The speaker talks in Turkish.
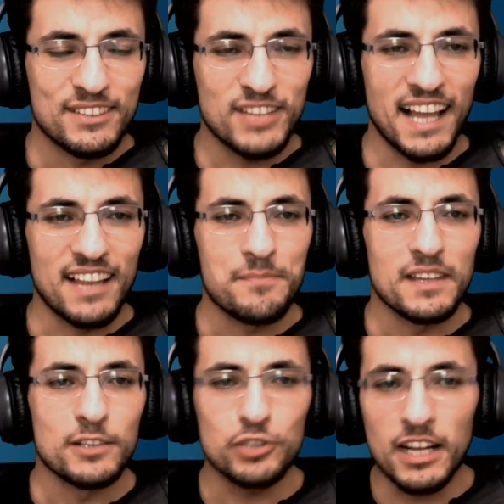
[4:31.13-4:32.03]
Güzel.
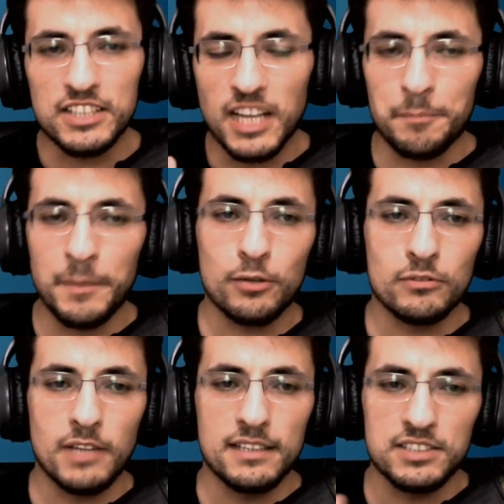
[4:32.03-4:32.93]
Şu an çarpmayı
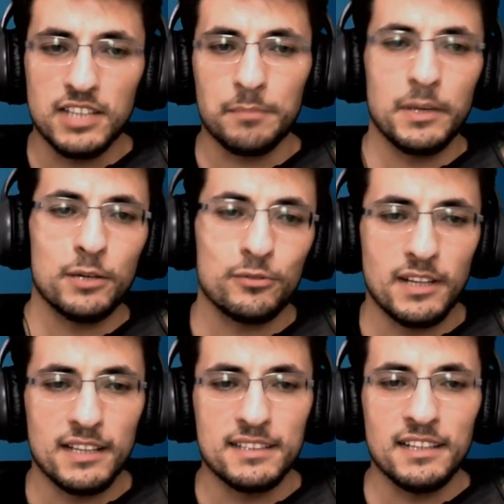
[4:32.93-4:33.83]
kullandı, çarpmayı
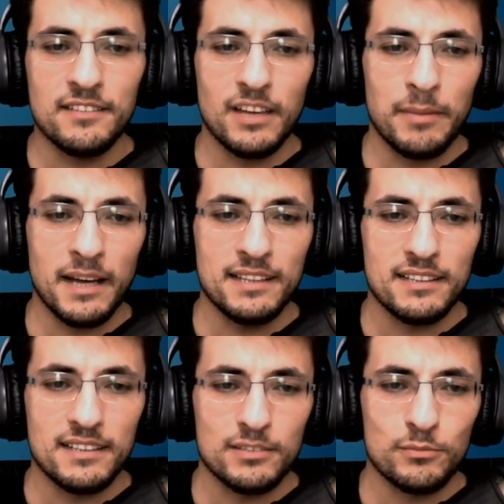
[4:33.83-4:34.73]
kullandı ve ben
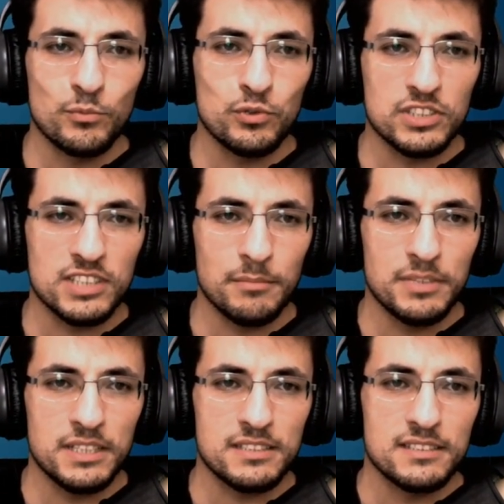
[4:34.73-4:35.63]

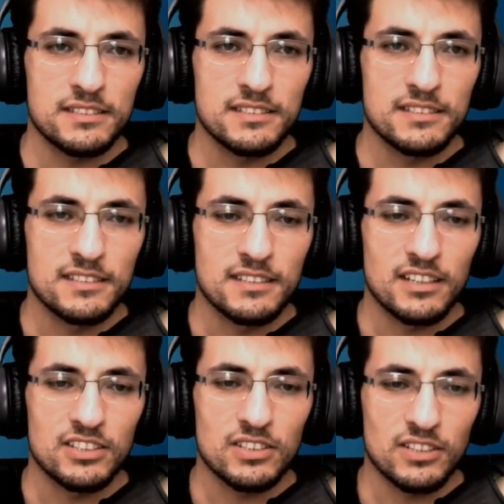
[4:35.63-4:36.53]
muhteşem bir
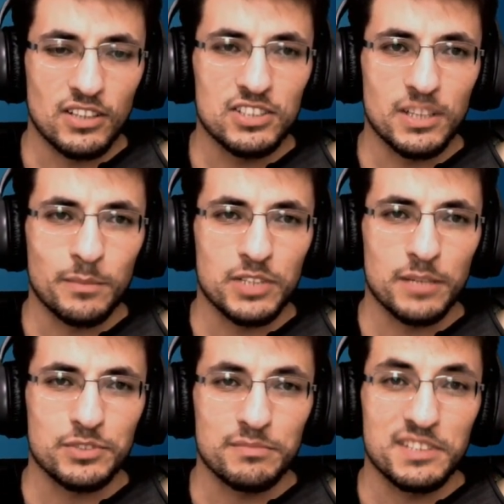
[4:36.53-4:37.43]
Dalış
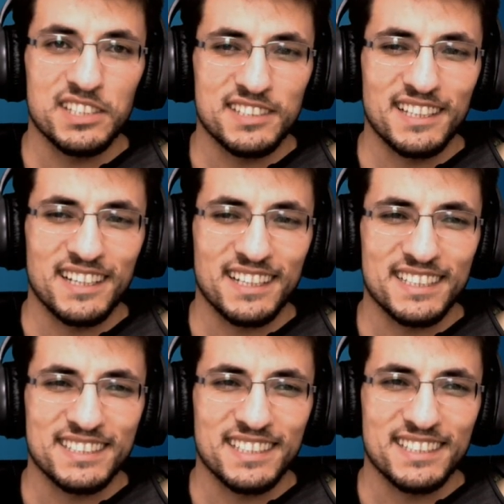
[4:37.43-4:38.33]
yapacağım şimdi. izleyin
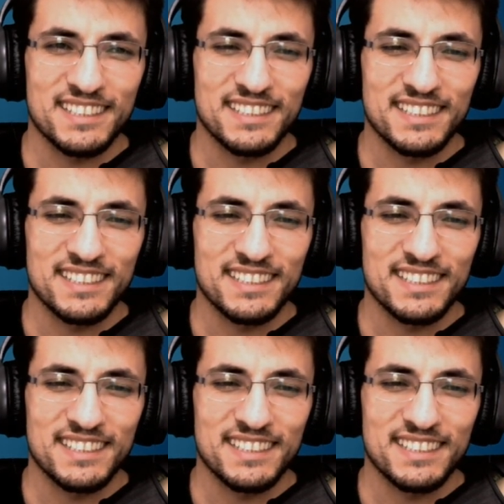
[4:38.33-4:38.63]
arkadaşlar.